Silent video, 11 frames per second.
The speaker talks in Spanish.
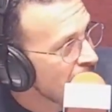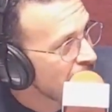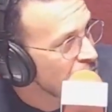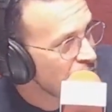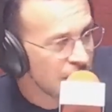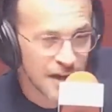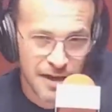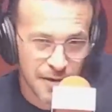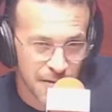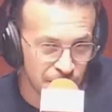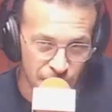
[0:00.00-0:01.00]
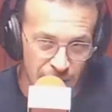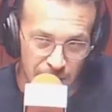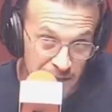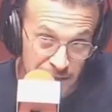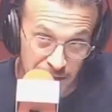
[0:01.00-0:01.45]
que no tiene que ver
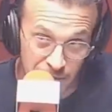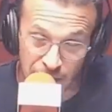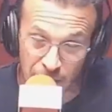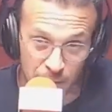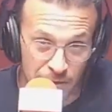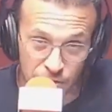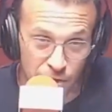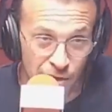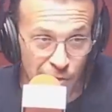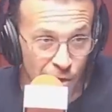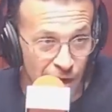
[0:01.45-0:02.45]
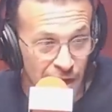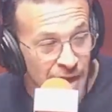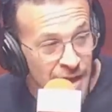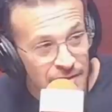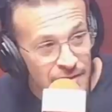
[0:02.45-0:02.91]
solamente con el aumento del dólar,
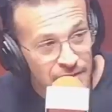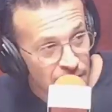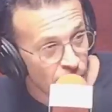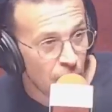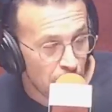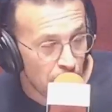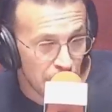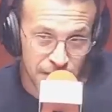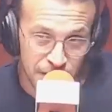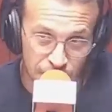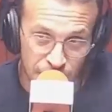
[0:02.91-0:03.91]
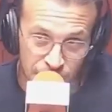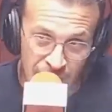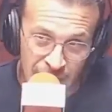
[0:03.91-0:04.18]
sino de los precios.